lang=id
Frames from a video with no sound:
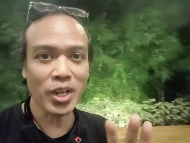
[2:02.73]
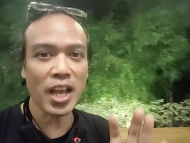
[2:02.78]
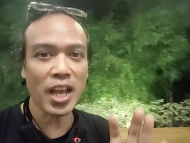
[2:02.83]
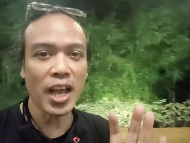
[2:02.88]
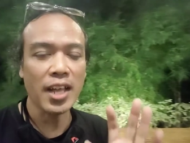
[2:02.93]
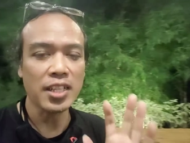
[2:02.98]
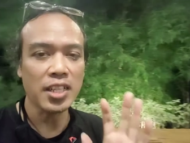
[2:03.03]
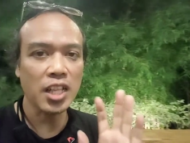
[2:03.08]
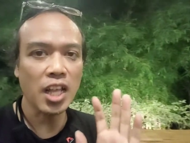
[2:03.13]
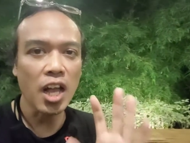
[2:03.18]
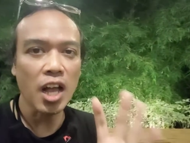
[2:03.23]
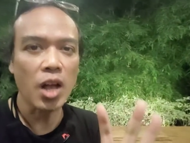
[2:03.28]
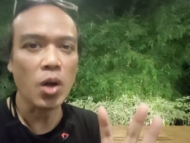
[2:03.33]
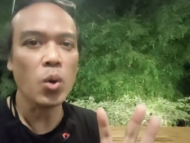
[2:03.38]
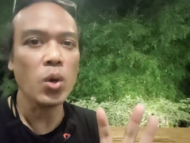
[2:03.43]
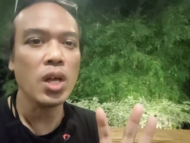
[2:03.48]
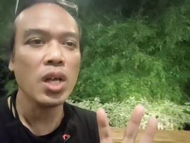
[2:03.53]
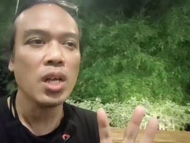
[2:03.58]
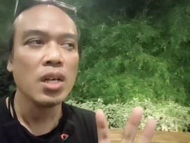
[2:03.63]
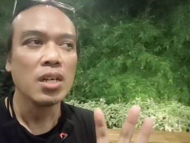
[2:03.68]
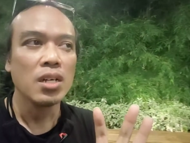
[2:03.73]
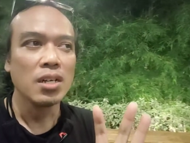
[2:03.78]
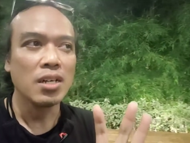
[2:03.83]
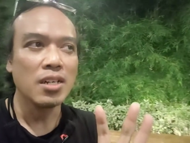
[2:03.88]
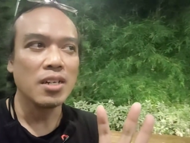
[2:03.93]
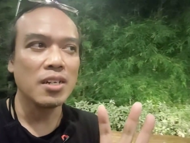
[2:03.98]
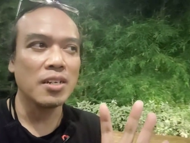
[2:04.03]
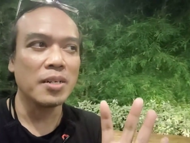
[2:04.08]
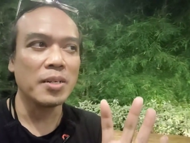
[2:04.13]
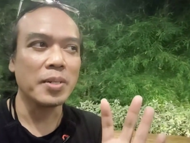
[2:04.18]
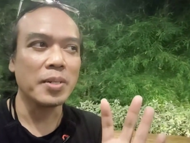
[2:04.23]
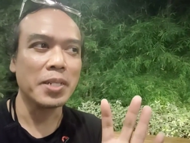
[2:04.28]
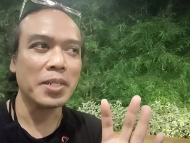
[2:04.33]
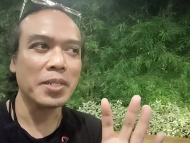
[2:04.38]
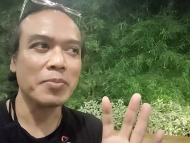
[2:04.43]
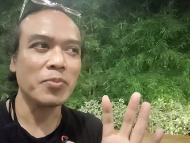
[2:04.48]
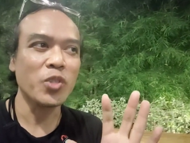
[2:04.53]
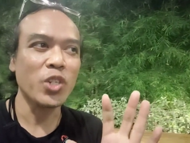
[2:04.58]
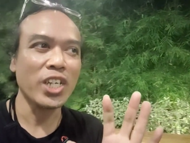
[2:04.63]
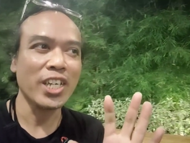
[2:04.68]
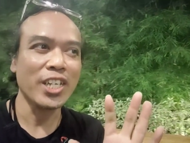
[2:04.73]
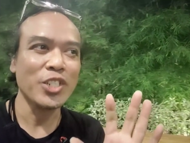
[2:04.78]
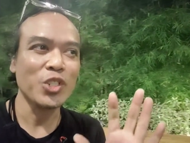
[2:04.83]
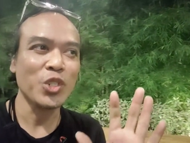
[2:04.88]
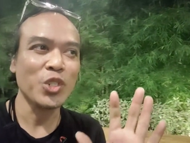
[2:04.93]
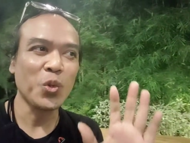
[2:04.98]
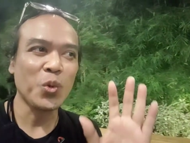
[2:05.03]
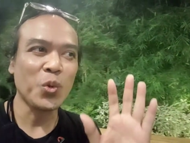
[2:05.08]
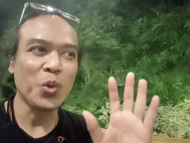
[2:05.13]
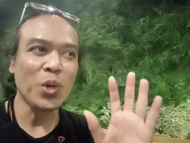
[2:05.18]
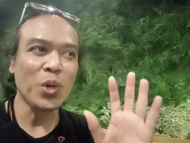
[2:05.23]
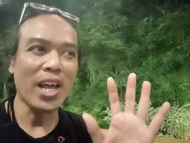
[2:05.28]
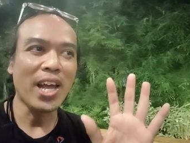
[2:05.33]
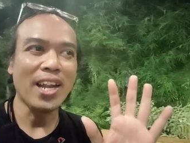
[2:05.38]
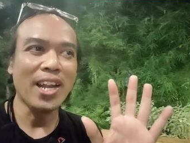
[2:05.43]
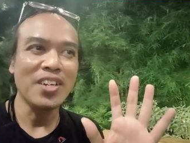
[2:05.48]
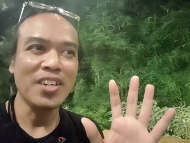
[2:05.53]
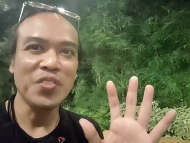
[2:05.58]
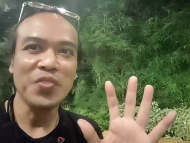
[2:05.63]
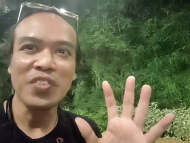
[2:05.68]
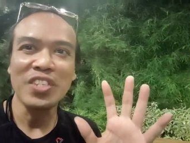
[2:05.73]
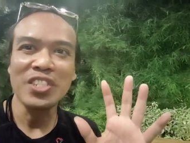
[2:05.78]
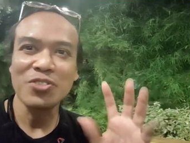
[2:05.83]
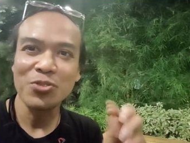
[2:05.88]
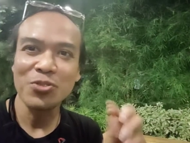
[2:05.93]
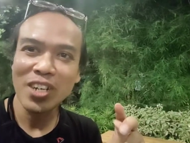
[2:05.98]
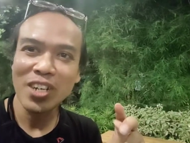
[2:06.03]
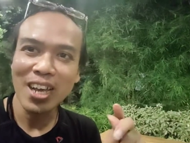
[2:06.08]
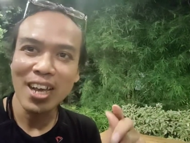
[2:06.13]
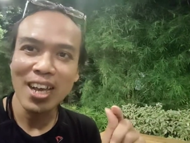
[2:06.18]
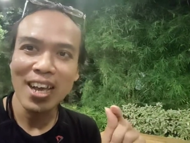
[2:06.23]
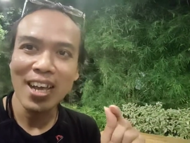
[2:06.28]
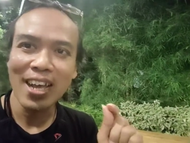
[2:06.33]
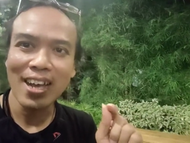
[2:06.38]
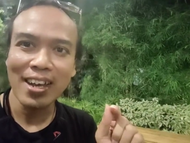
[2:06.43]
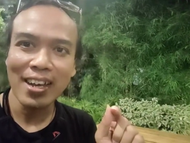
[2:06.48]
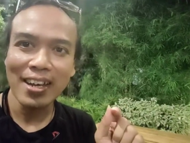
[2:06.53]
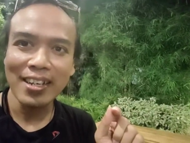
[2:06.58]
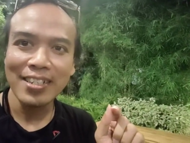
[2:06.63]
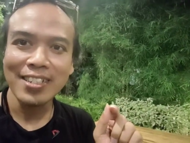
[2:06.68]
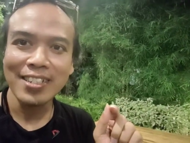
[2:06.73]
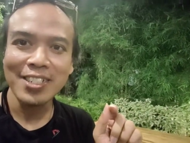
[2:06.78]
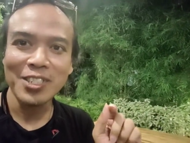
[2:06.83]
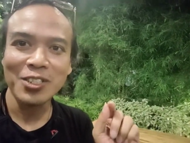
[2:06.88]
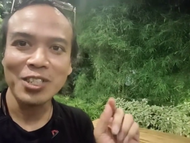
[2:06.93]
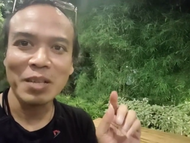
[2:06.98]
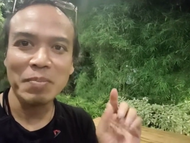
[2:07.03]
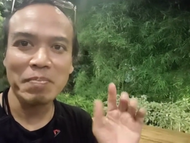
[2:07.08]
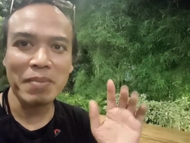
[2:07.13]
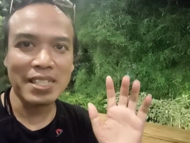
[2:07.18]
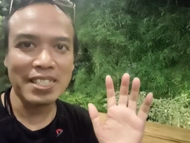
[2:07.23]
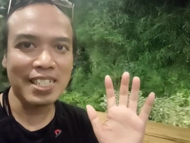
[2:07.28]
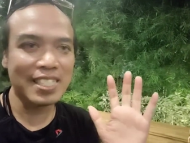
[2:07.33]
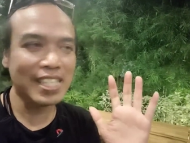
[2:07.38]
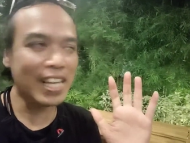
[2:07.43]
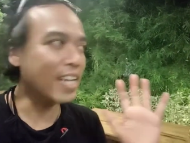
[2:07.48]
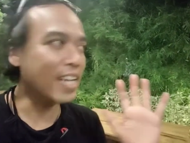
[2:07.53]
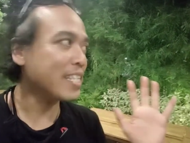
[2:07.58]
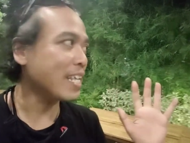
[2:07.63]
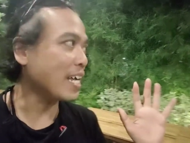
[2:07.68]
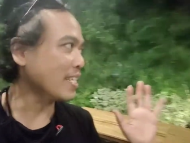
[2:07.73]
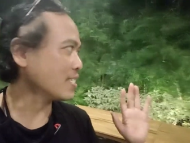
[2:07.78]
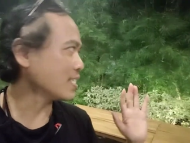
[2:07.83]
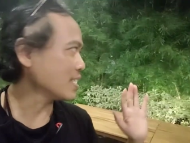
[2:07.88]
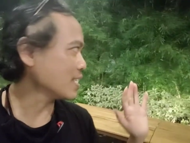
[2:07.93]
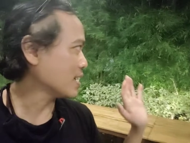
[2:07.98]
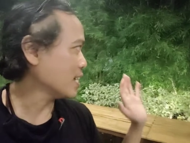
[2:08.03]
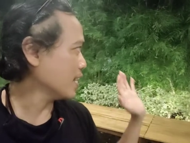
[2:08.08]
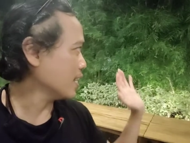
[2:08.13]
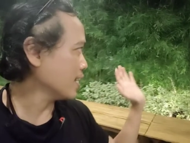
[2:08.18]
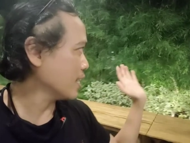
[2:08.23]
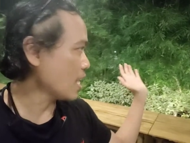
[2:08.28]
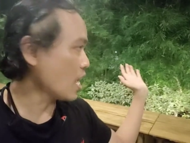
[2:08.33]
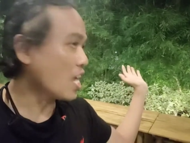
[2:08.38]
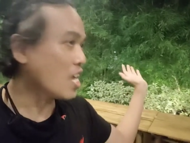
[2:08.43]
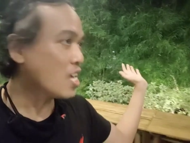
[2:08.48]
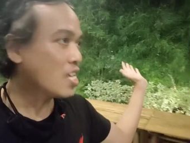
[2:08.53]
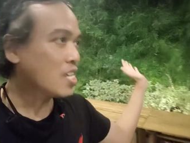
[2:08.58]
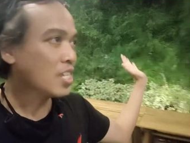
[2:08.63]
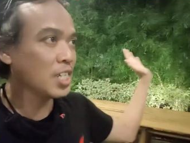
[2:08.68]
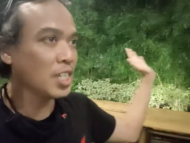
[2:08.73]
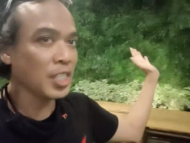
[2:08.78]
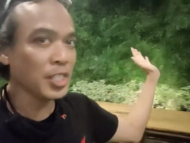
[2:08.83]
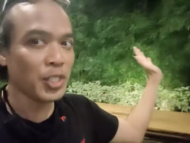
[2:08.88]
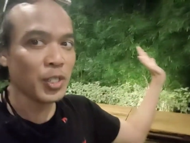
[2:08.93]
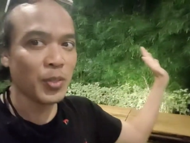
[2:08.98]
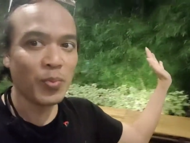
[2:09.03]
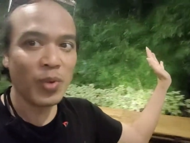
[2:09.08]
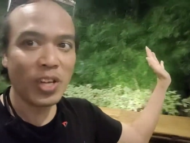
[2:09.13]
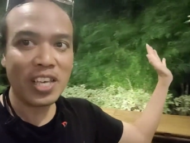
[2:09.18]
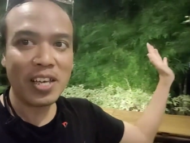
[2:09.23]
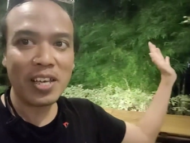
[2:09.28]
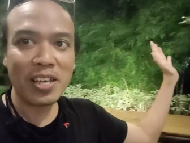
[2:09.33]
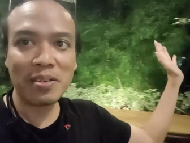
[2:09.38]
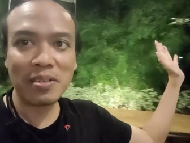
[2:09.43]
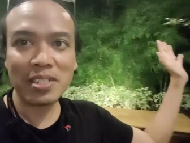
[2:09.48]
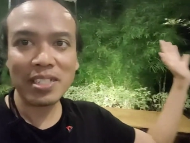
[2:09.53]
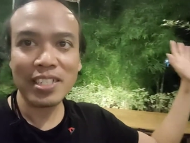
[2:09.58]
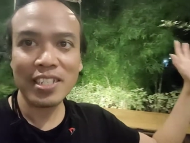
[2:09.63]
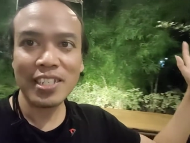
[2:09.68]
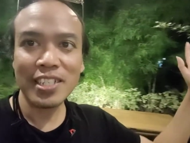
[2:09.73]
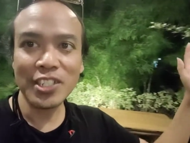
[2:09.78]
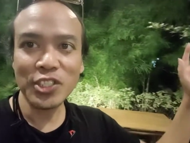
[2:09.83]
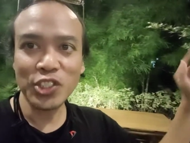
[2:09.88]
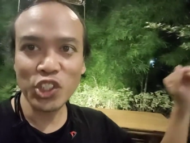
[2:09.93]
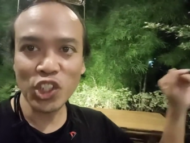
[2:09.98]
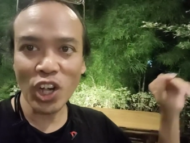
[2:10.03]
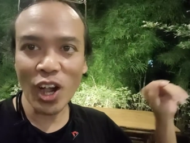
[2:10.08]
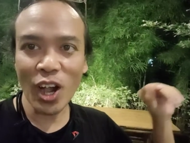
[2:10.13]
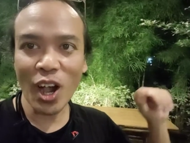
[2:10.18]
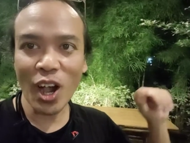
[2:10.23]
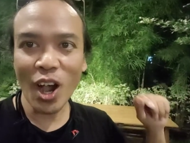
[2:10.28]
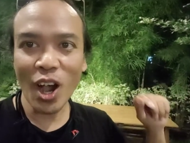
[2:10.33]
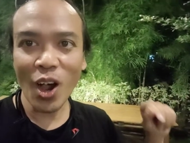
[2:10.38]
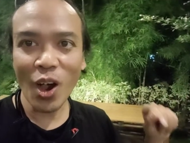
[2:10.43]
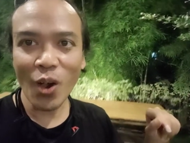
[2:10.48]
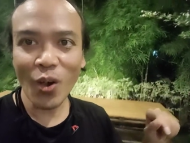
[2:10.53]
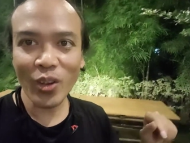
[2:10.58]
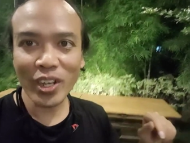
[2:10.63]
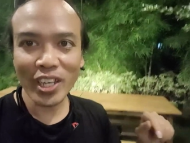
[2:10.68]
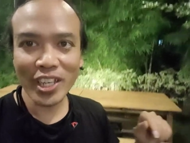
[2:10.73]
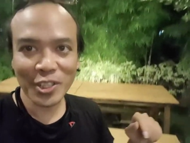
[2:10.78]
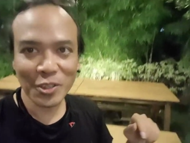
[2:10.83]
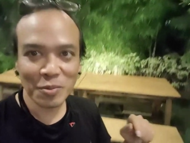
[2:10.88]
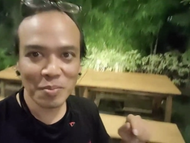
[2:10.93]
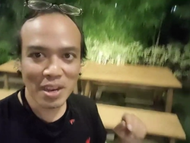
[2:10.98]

atau uh, mungkin syukuran wisuda, itu tempatnya sangat asik karena semuanya hijau gitu.